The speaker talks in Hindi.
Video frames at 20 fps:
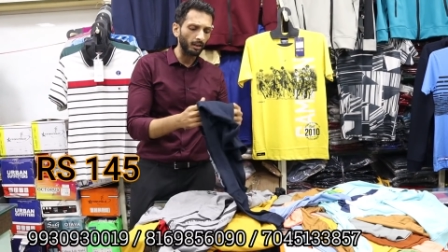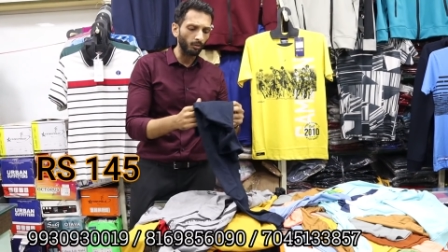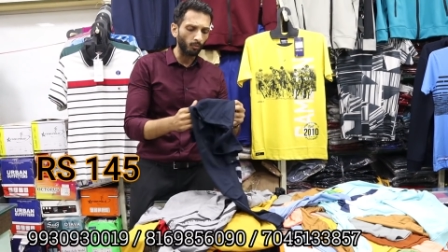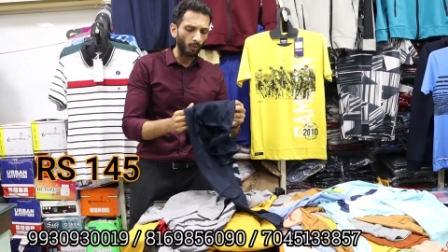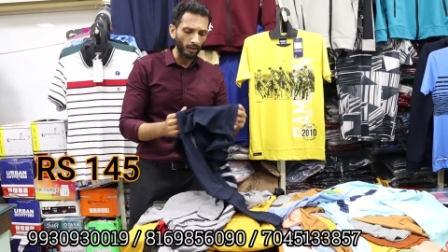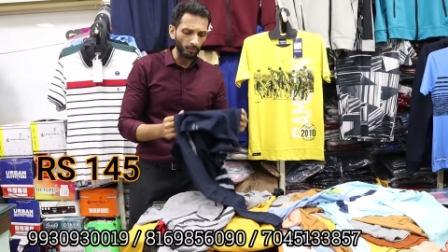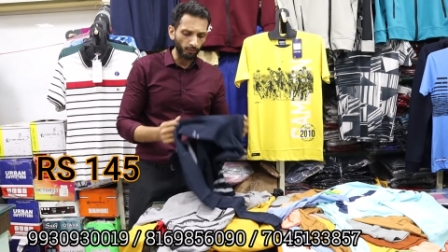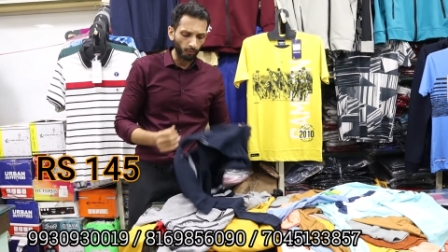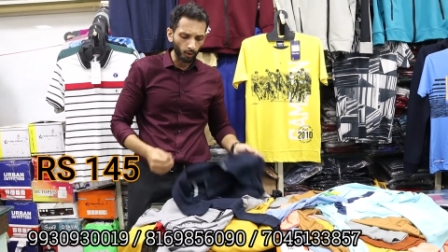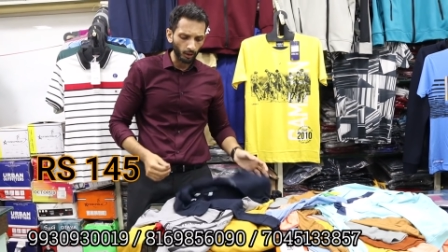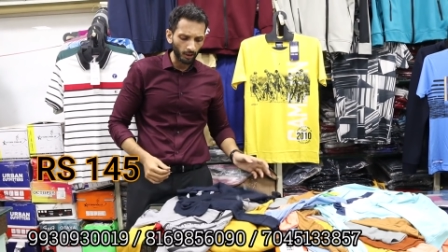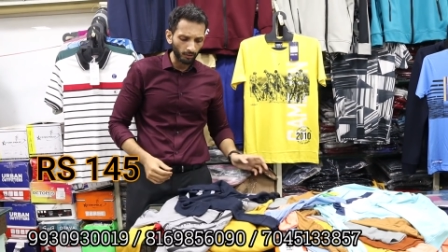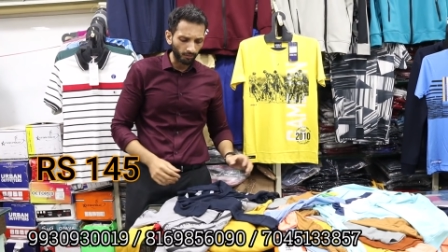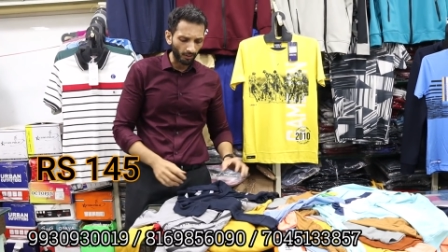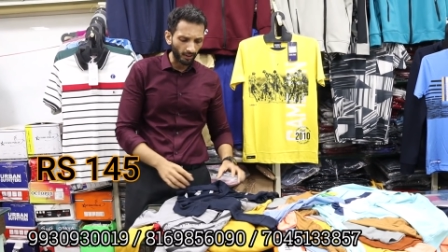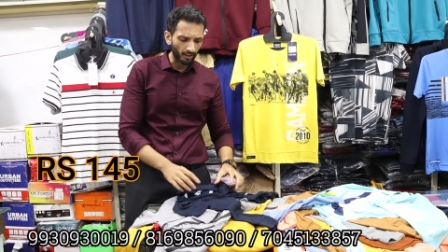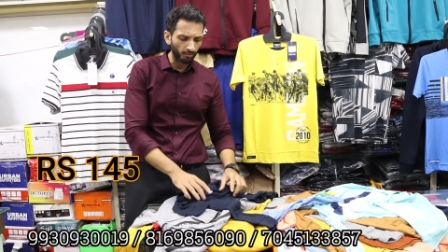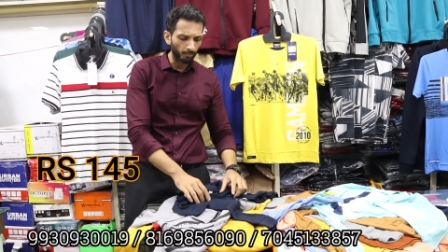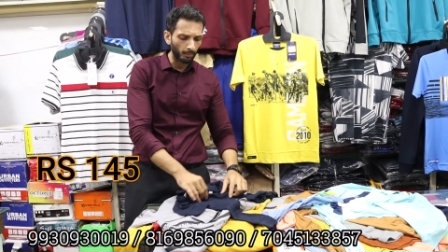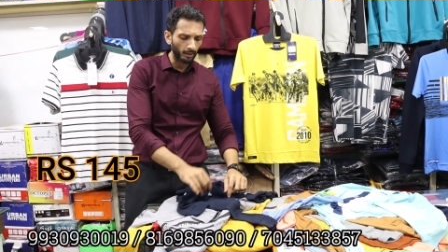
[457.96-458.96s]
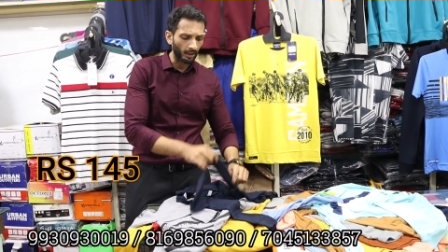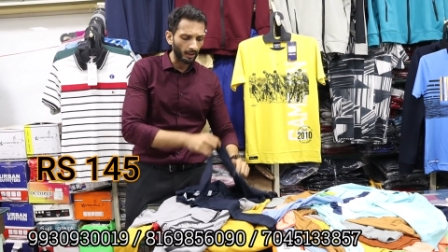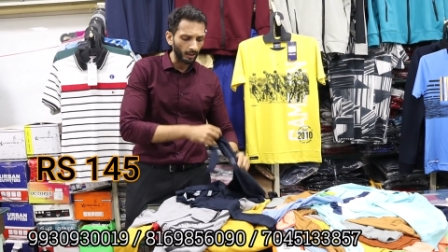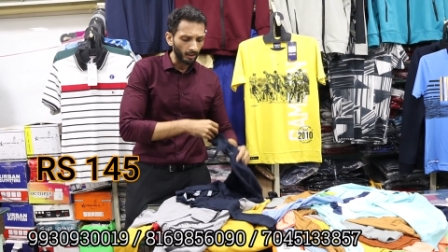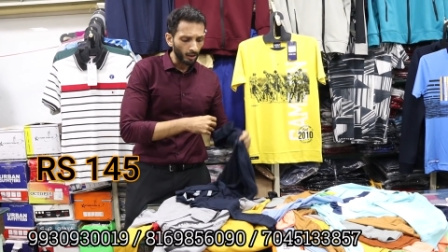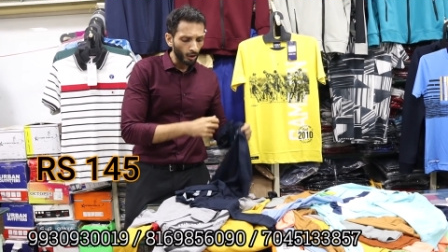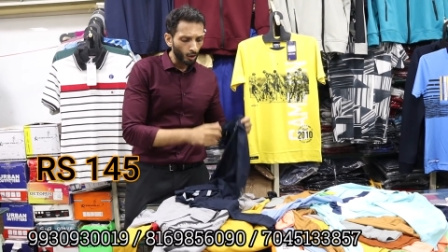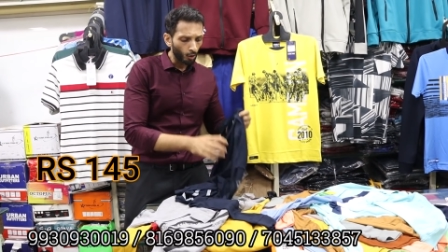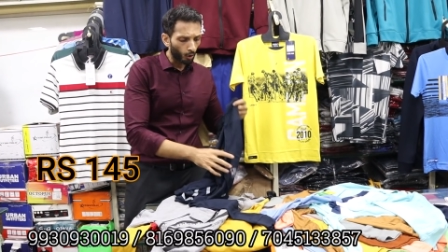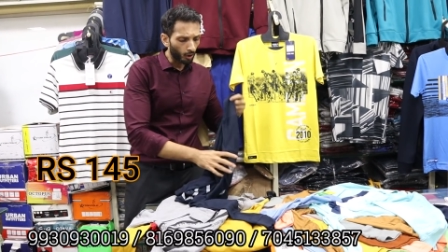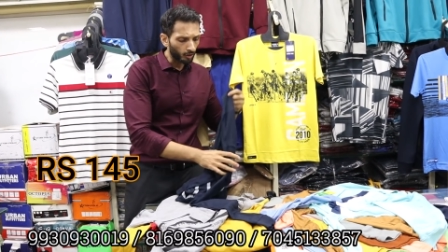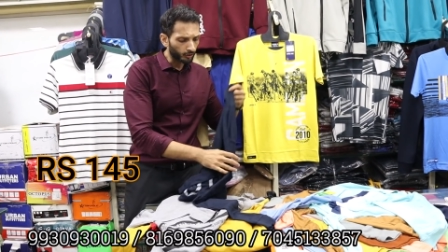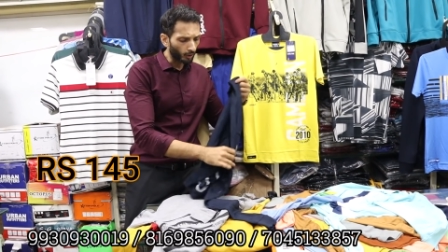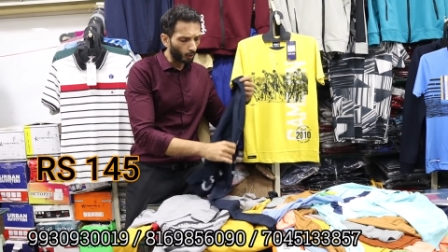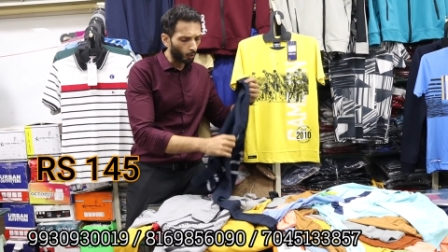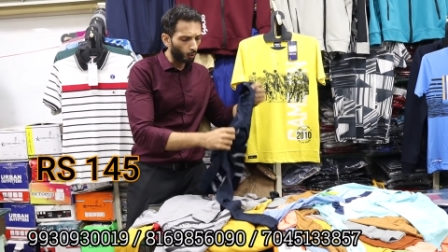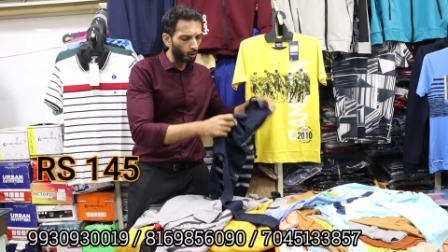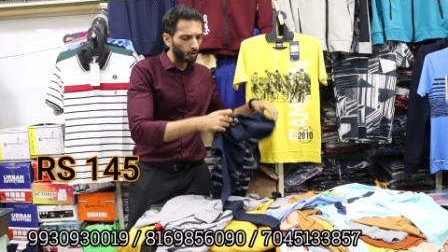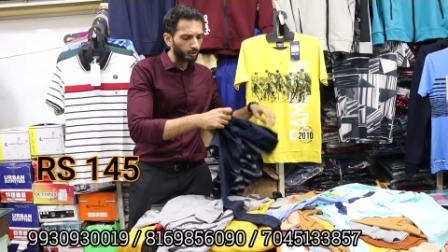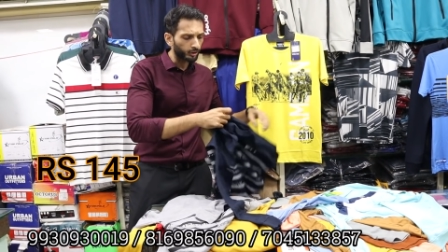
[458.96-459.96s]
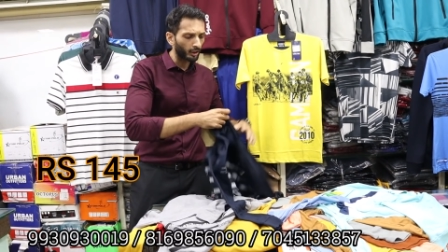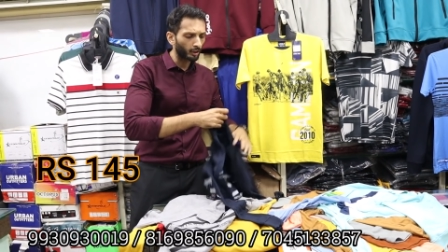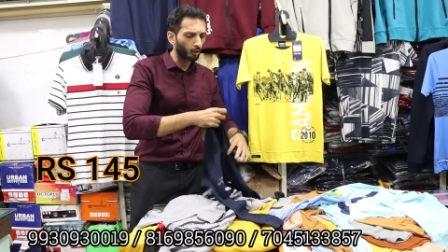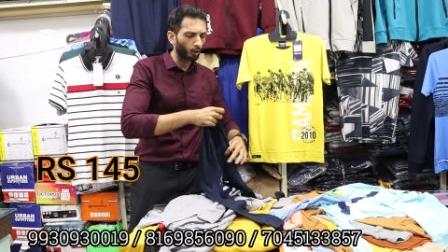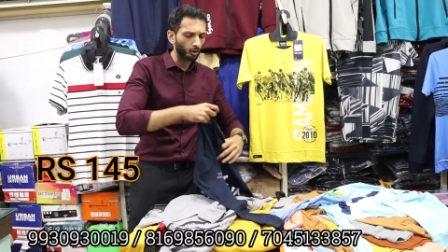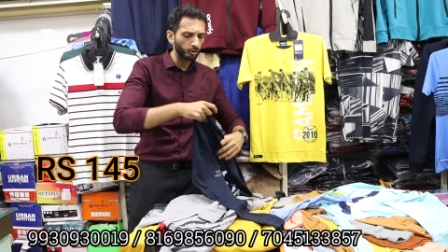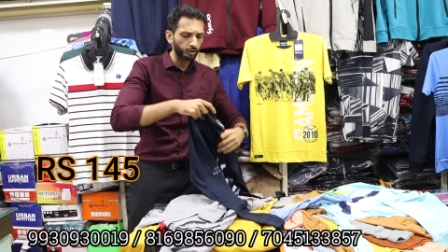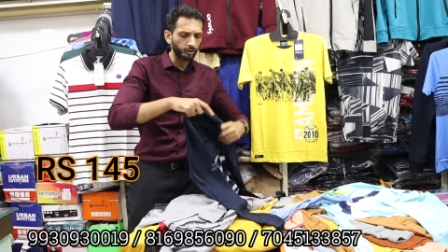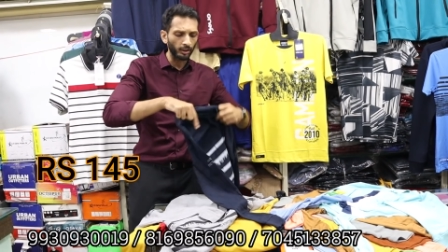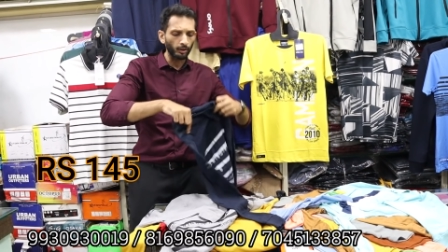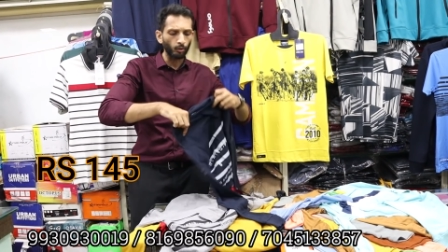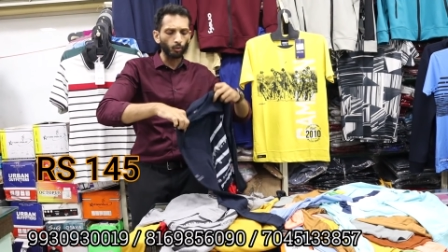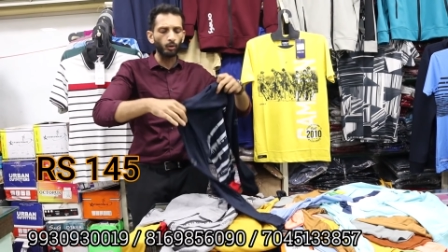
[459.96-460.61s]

है 145 में है और इसका होलसेल कॉस्ट है